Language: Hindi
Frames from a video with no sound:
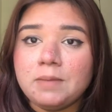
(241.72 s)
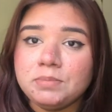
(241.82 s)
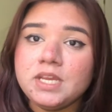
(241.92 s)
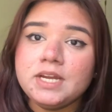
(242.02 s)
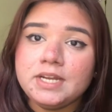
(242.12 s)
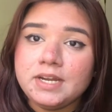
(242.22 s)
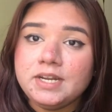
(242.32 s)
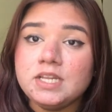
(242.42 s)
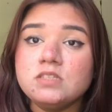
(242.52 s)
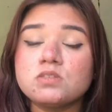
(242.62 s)
आपकी
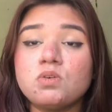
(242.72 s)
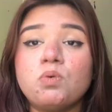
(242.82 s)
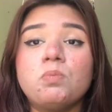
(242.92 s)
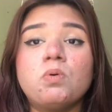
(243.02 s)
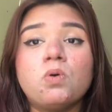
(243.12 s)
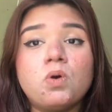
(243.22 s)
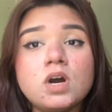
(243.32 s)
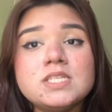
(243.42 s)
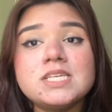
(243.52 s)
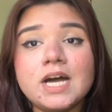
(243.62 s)
अटेंडेंस को
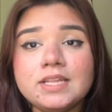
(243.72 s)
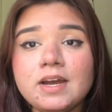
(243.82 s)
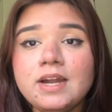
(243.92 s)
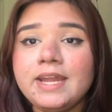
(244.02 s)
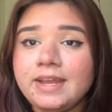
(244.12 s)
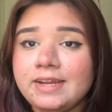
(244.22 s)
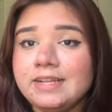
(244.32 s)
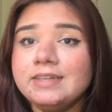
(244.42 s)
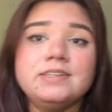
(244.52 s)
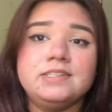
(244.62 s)
बहुत ज़्यादा
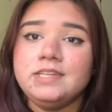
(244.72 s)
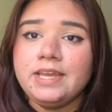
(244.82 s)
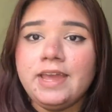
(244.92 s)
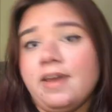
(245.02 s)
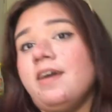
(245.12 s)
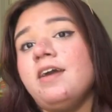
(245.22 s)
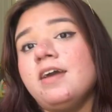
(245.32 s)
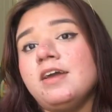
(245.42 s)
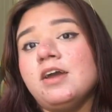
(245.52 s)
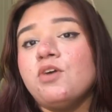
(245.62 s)
टैकल करती है
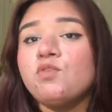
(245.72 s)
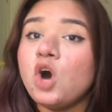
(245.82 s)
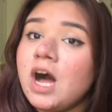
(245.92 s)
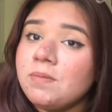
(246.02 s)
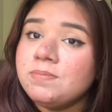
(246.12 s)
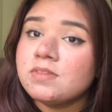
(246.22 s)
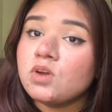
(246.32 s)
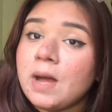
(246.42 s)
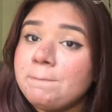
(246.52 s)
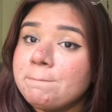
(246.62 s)
वो
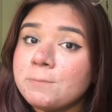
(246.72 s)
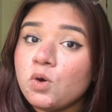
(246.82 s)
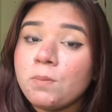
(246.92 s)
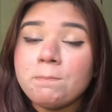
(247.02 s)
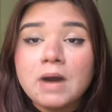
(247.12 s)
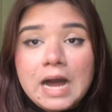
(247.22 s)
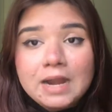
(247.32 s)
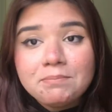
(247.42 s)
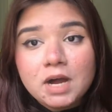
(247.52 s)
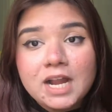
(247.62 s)
आप आपको
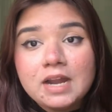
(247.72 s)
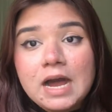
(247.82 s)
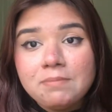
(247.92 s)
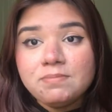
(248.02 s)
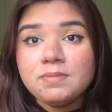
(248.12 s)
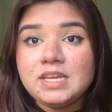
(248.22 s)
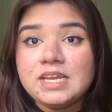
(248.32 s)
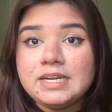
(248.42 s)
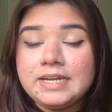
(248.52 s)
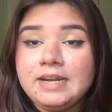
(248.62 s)
बार बार
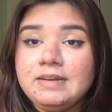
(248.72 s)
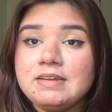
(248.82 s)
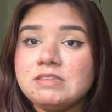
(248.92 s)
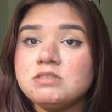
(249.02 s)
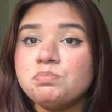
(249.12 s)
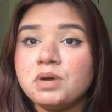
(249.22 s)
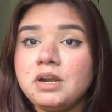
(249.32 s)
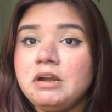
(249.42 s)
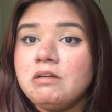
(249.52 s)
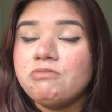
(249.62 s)
आपकी अटेंडेंस
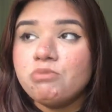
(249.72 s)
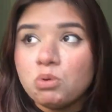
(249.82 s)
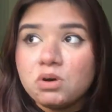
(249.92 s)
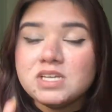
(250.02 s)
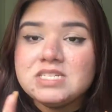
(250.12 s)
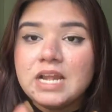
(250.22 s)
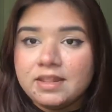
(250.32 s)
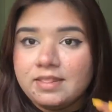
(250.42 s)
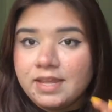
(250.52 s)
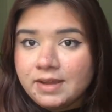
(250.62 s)
पर फोकस
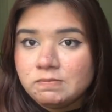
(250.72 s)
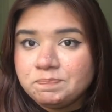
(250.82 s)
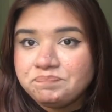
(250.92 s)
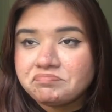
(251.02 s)
लाते हैं